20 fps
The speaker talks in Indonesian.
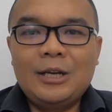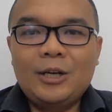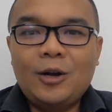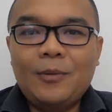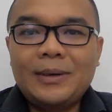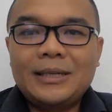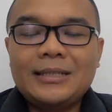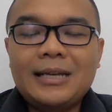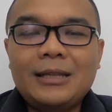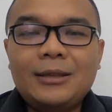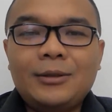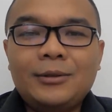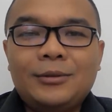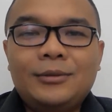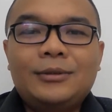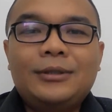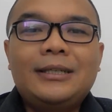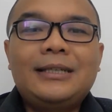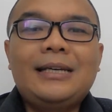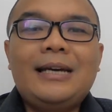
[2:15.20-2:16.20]
Nomor
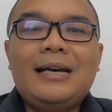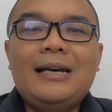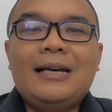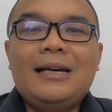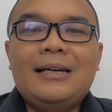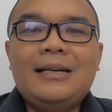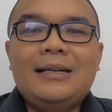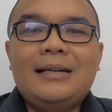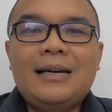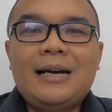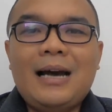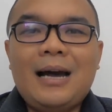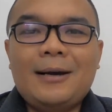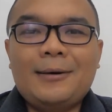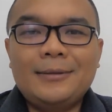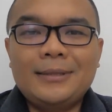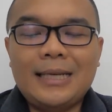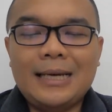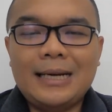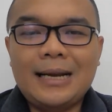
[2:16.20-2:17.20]
satu yang
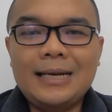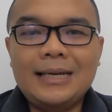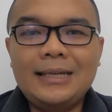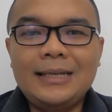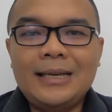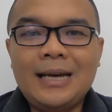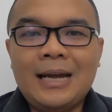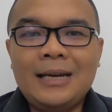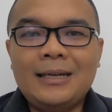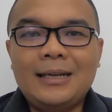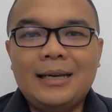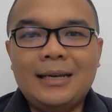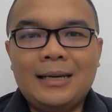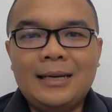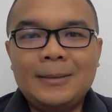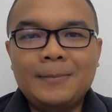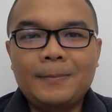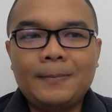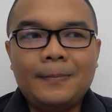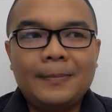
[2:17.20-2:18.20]
aku saranin nih adalah